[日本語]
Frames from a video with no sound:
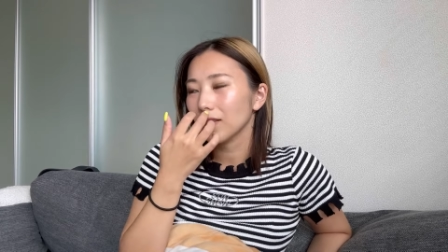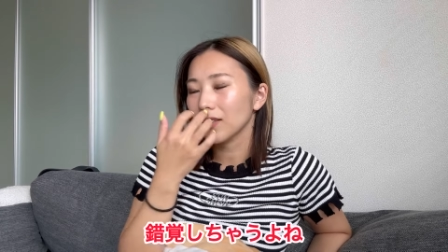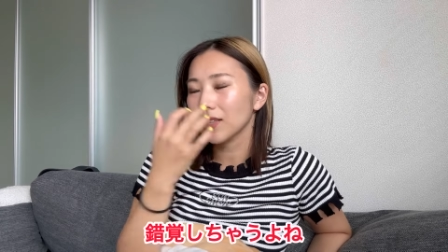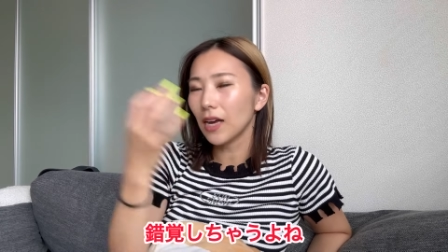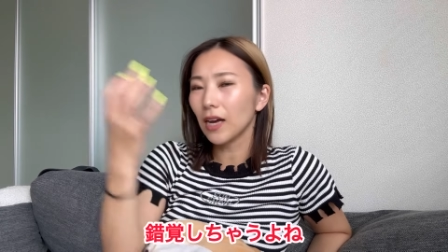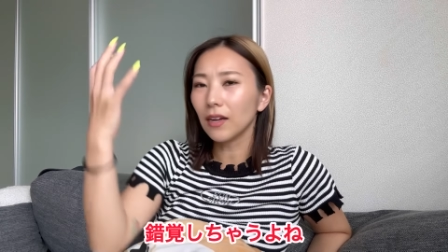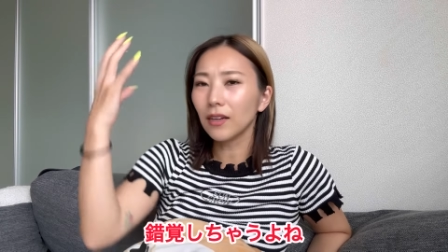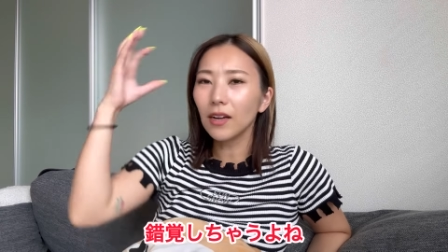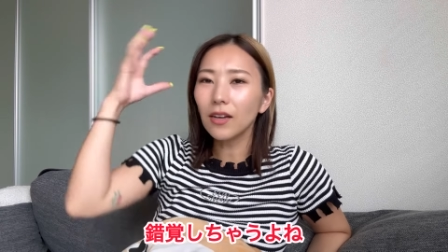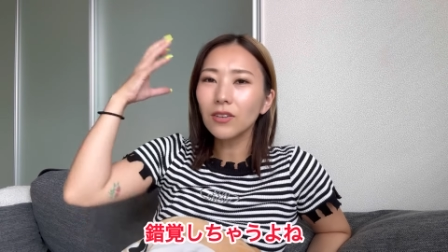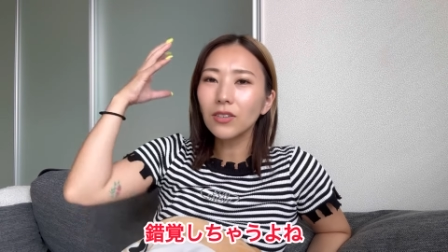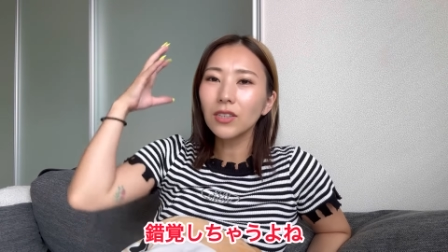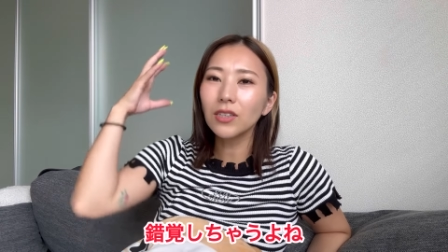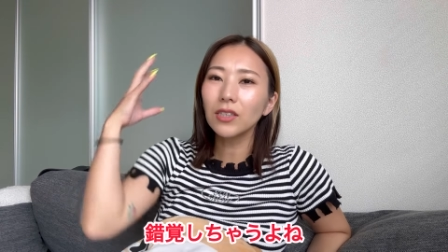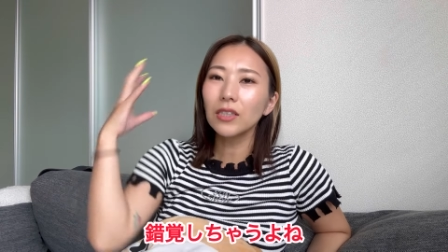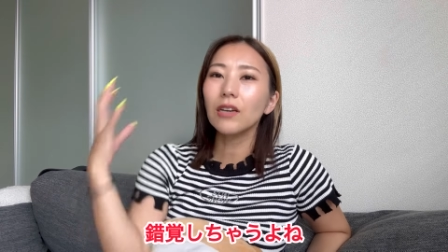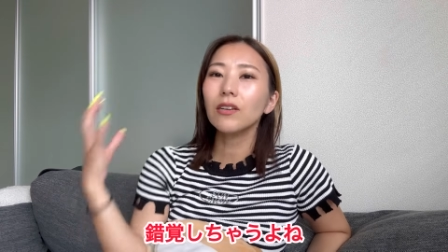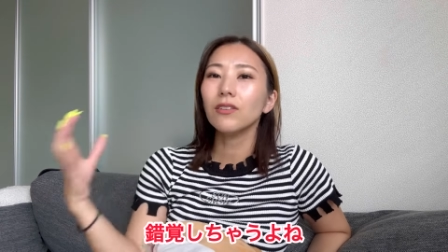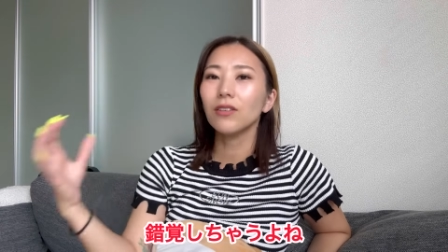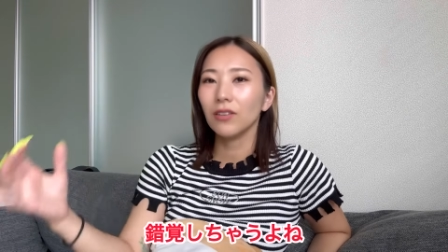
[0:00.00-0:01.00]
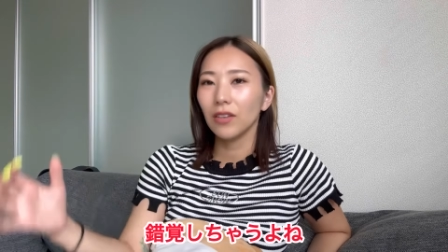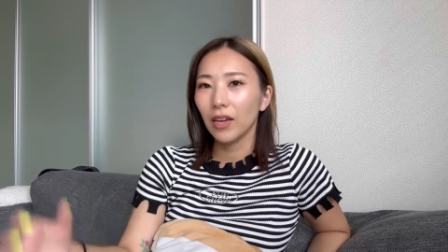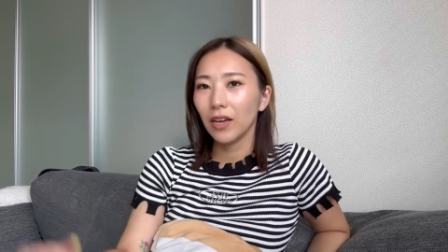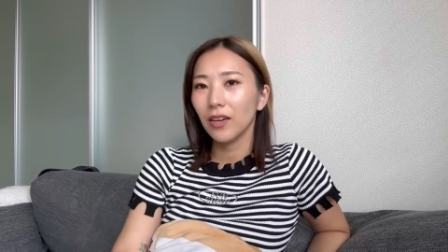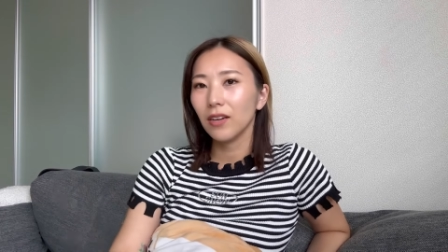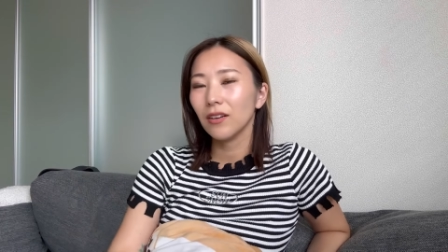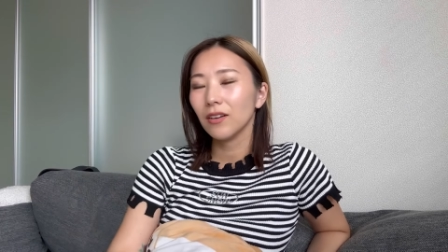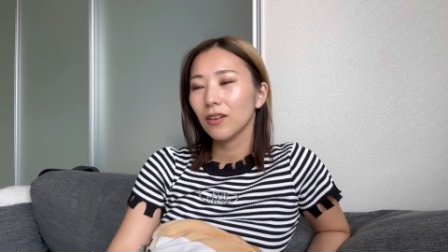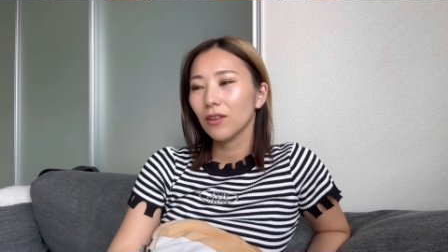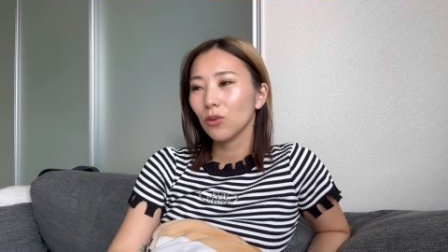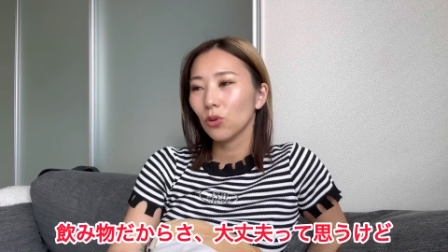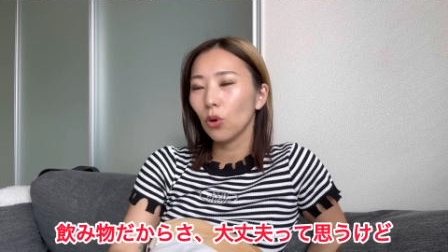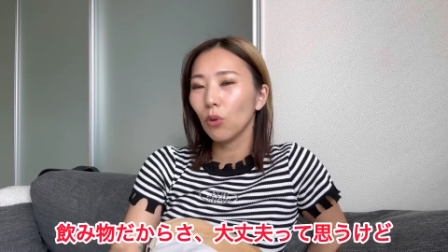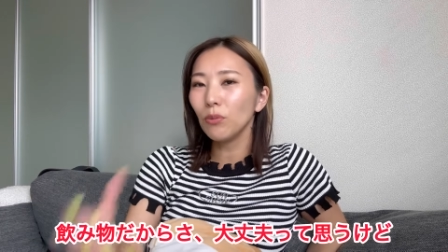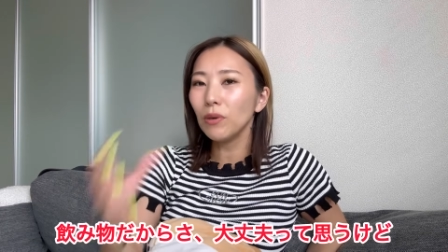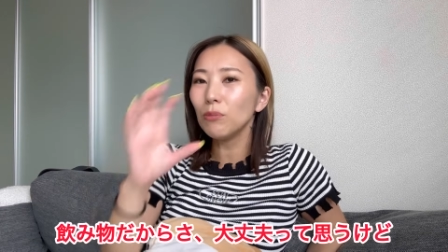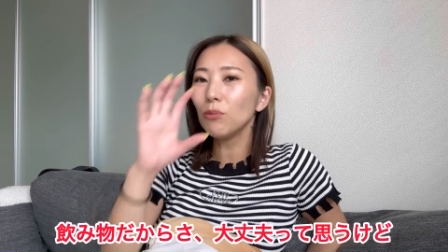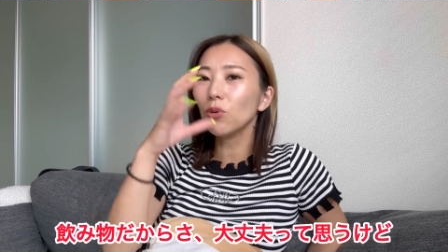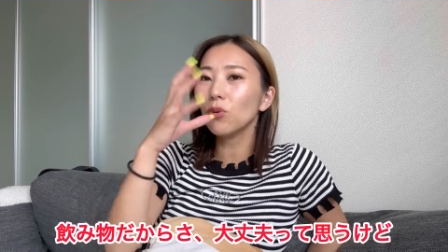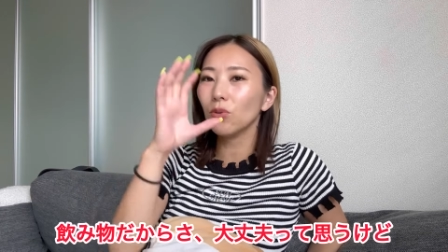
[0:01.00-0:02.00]
錯覚しちゃうよね飲
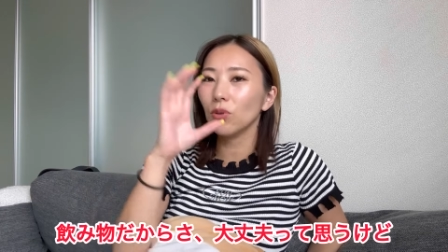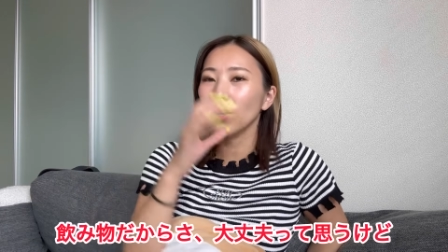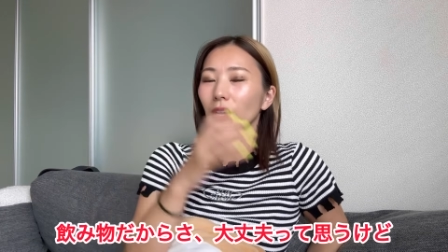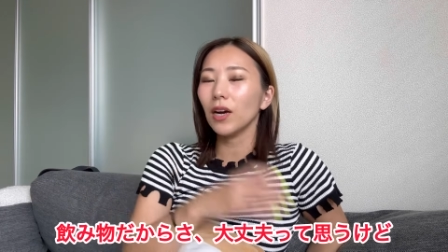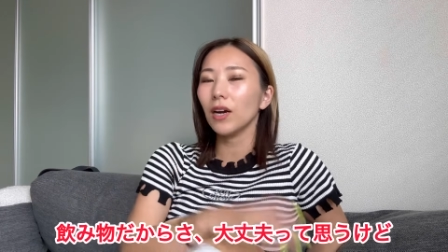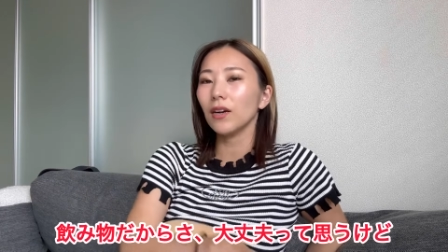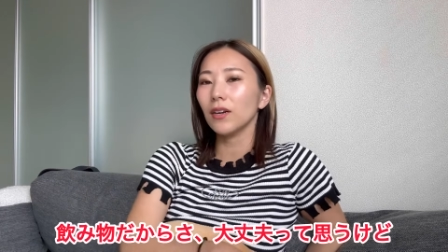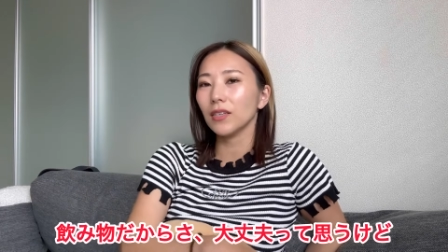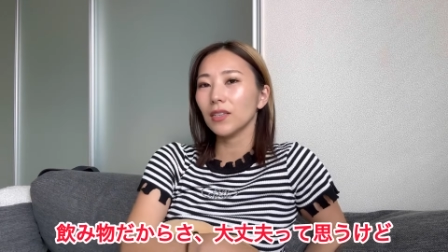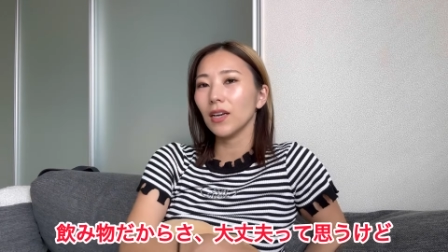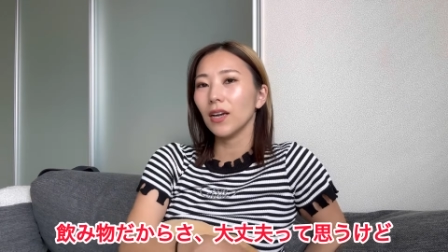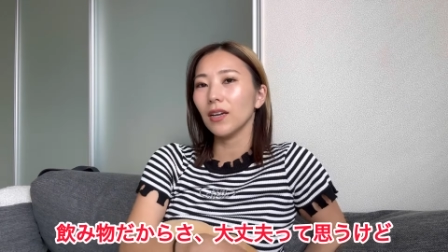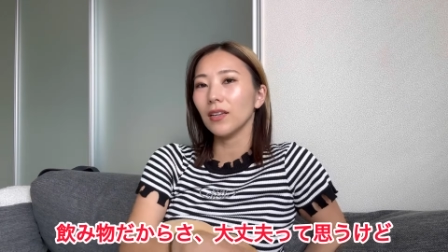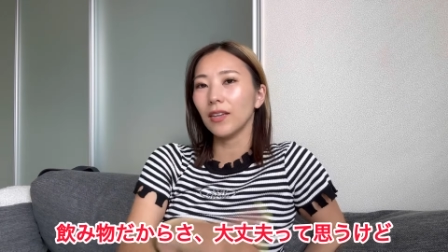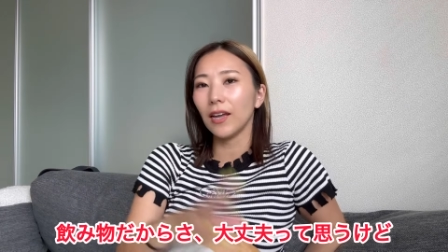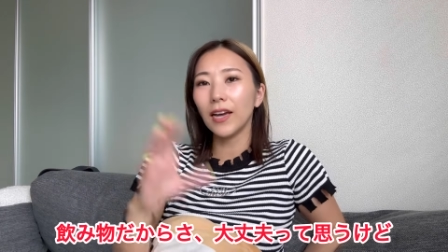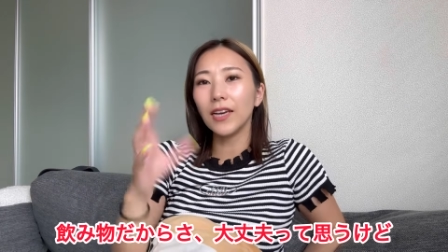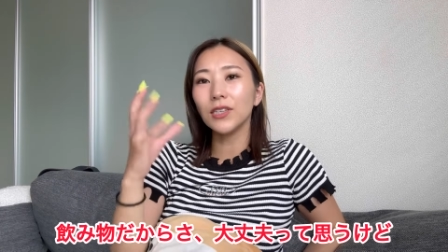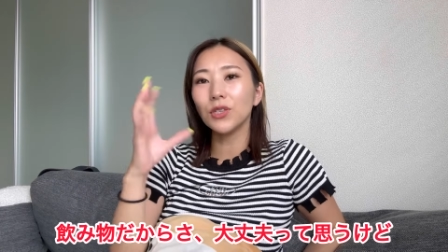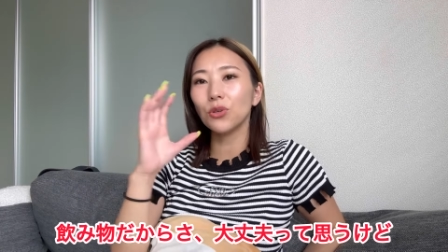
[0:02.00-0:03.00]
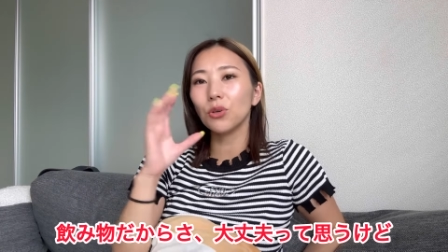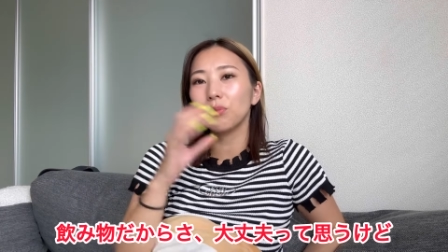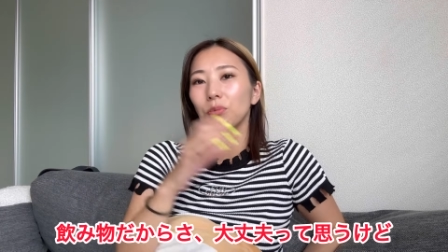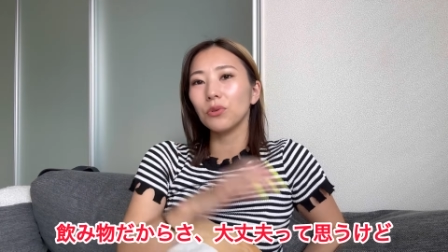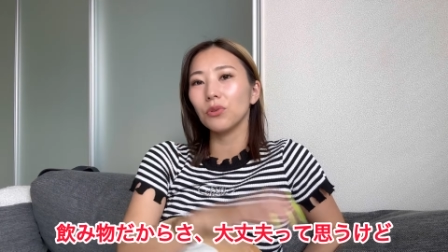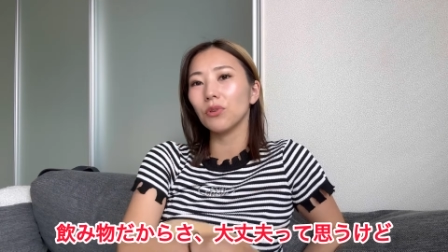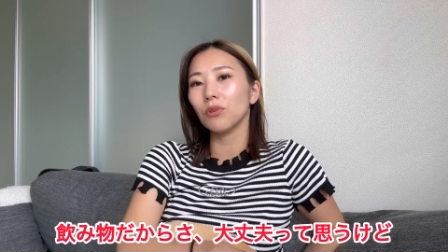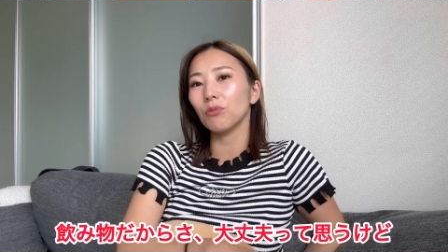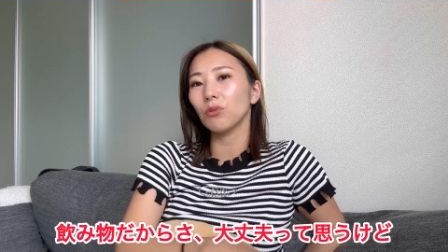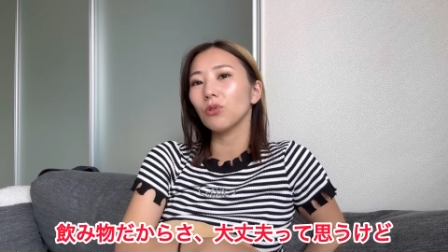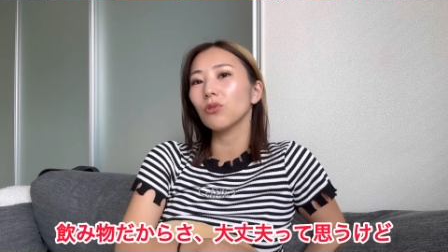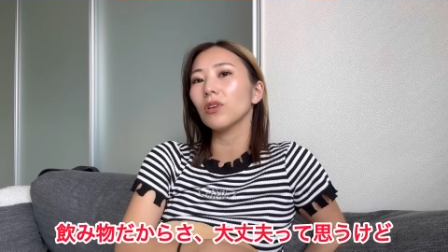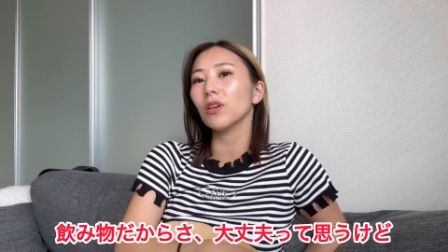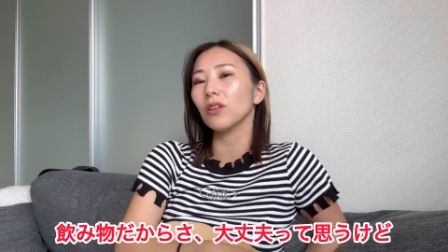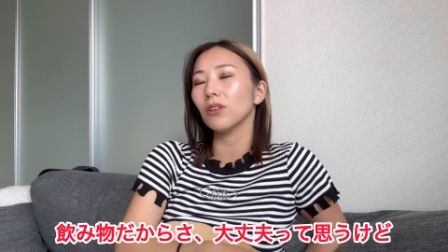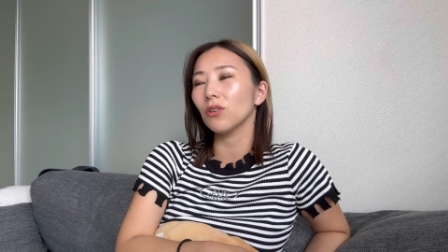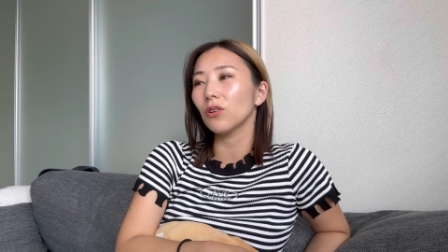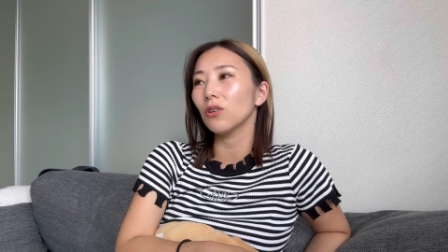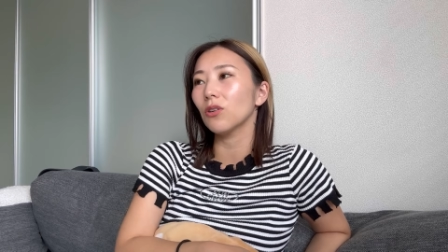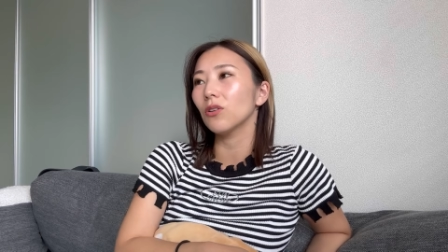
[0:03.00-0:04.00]
み物だからさ大丈夫って思うけ
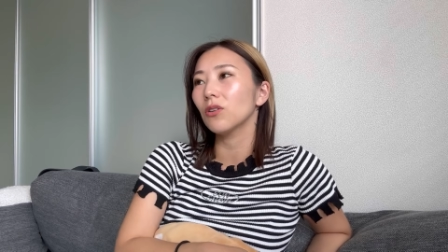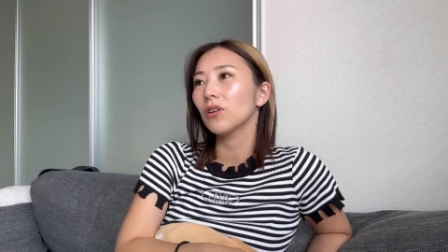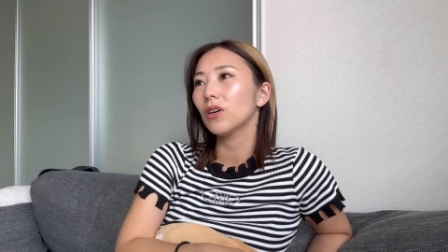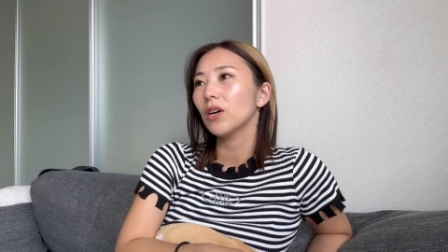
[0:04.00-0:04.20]
ど